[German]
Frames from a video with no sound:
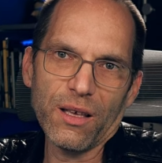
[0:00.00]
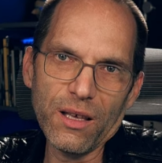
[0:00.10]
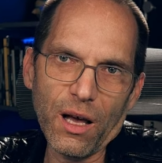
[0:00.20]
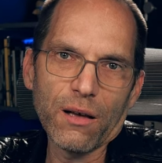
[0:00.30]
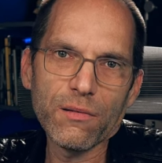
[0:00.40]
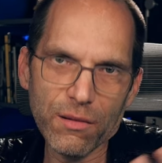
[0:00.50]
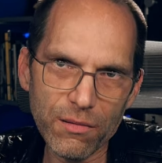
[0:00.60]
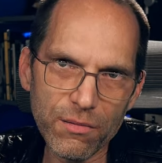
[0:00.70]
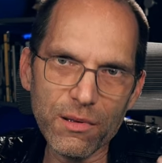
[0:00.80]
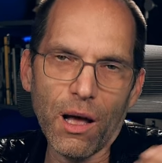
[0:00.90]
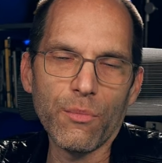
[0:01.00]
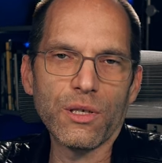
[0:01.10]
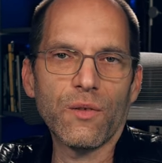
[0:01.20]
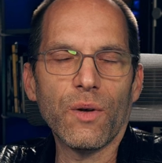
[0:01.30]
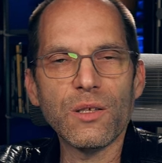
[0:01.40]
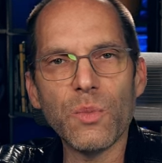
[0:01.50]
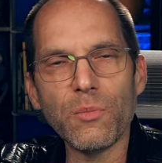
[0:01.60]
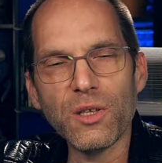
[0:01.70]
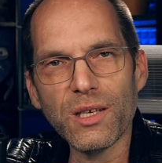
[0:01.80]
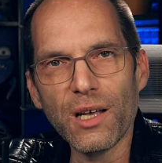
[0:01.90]
Ja, da müssten wir jetzt mehr
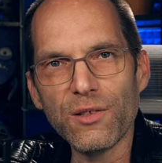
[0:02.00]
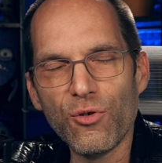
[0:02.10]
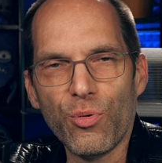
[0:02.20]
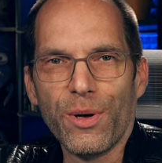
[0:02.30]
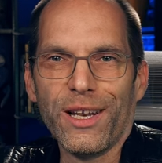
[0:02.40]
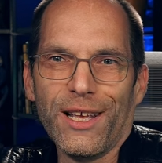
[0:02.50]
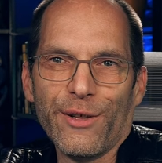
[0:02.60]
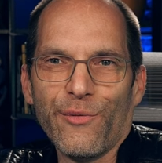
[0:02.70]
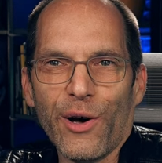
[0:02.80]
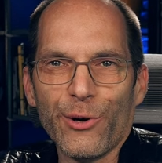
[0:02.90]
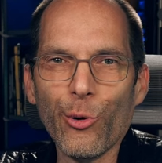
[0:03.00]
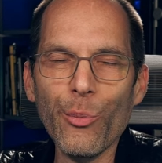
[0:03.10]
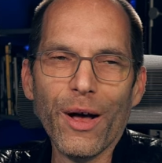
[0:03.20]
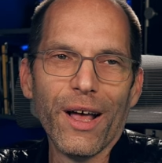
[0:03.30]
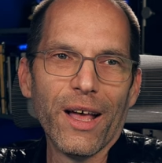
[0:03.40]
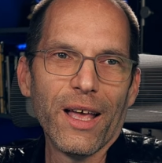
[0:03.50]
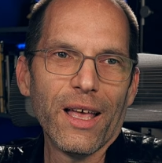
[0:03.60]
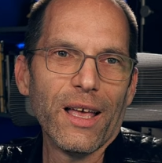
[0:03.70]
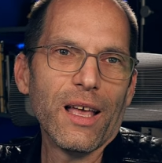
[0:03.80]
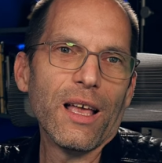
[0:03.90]
im Detail drüber reden, warum.
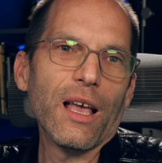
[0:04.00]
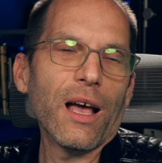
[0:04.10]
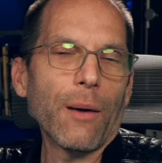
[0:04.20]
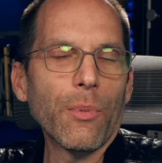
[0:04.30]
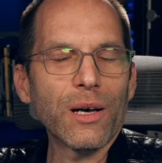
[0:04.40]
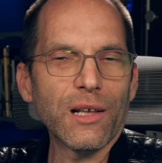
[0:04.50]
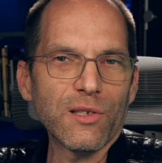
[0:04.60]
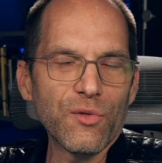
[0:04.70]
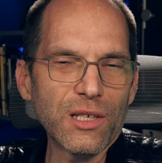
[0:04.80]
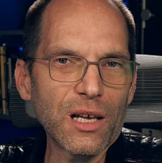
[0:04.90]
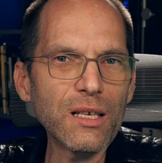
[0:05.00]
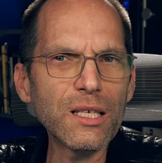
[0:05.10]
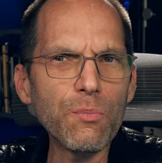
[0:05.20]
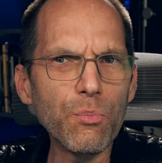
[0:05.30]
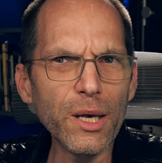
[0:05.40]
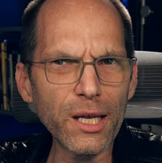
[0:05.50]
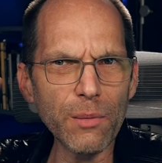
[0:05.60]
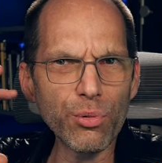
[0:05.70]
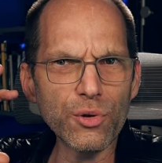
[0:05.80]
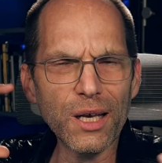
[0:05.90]
Aber man kann so viel sagen, es gibt
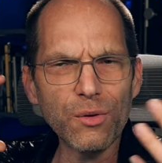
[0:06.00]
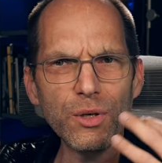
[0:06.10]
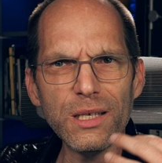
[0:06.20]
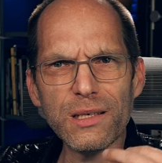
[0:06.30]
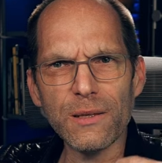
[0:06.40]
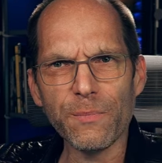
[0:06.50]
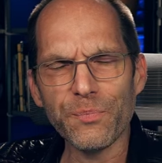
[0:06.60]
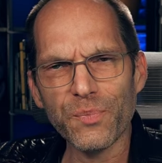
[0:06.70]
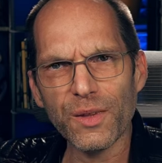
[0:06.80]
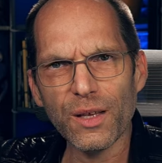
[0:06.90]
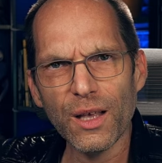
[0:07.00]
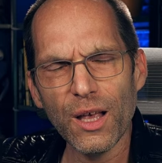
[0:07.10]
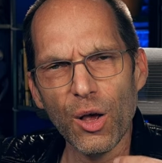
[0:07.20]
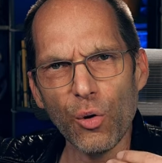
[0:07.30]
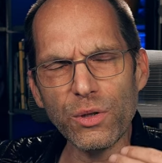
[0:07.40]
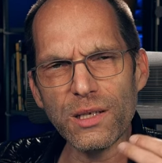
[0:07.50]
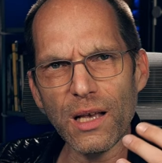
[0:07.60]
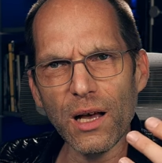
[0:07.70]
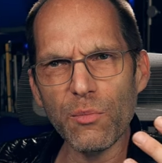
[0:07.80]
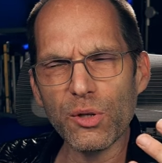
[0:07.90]
mehrere Protagonisten. Und die
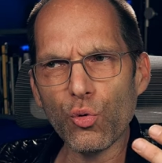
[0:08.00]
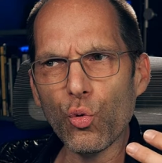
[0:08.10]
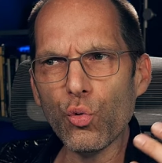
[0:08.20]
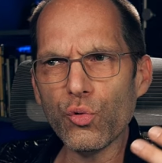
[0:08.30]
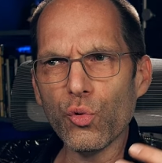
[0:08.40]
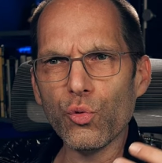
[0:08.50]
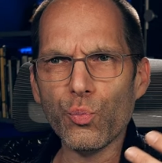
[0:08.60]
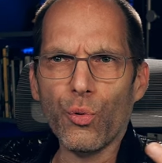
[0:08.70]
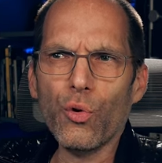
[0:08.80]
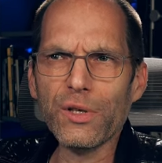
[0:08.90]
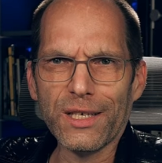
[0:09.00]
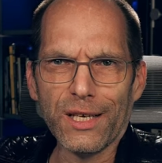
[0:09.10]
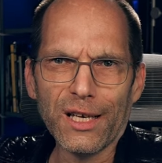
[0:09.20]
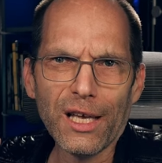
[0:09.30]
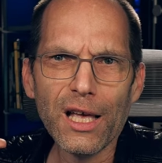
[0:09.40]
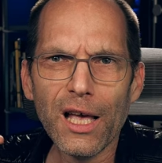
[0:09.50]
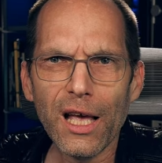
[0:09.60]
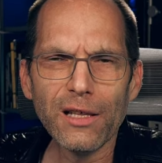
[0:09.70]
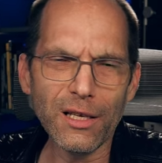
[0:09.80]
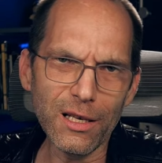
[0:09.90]
Sache mit Gut und Böse,
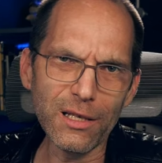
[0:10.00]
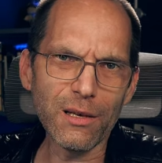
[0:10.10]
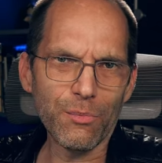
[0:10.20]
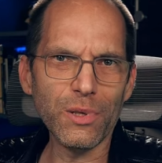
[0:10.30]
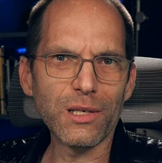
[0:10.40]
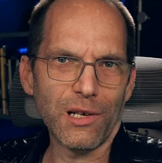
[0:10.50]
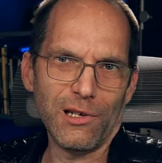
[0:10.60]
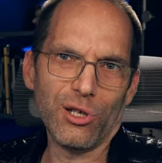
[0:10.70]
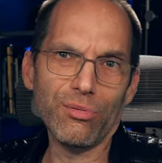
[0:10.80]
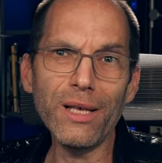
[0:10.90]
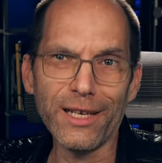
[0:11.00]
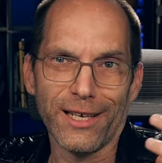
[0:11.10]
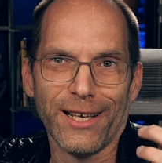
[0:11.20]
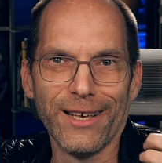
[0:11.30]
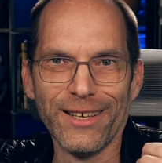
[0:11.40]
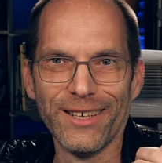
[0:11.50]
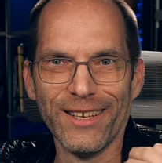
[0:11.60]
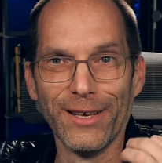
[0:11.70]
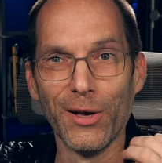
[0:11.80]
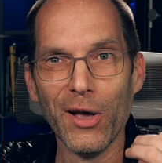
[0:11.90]
die ist ein bisschen schwierig.
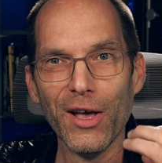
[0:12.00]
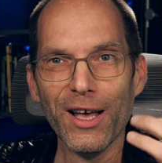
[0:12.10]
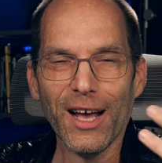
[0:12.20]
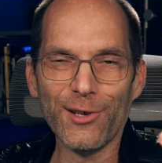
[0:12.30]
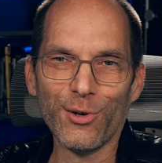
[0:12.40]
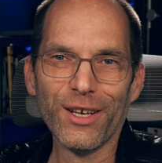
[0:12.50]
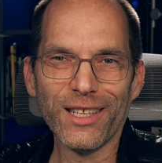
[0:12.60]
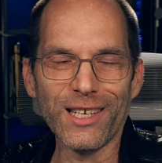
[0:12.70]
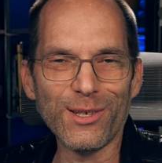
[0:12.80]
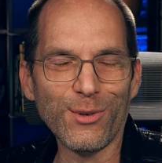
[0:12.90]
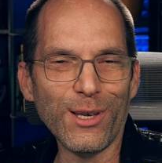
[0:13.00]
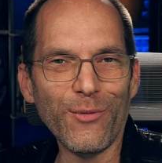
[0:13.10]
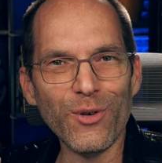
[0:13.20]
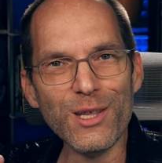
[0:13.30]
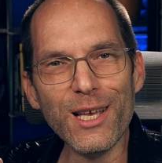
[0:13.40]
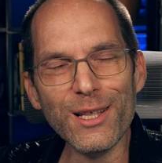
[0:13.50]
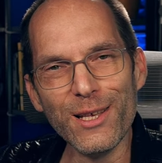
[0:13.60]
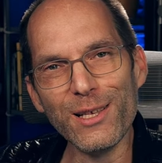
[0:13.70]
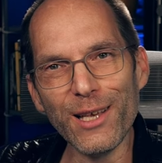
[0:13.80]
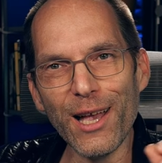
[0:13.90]
Also das zu definieren
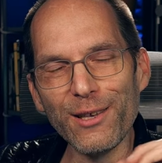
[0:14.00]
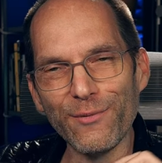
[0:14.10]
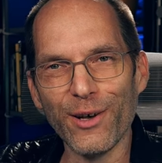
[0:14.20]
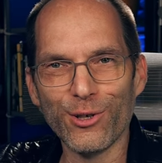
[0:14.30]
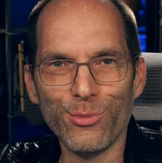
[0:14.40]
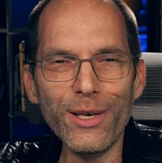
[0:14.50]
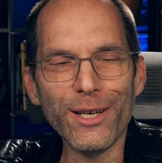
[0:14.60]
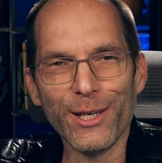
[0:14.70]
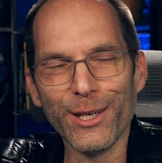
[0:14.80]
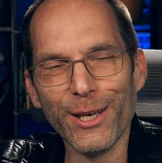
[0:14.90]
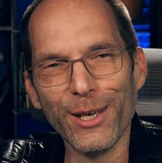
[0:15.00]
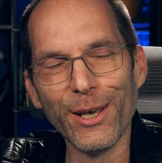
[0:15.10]
ist etwas schwierig.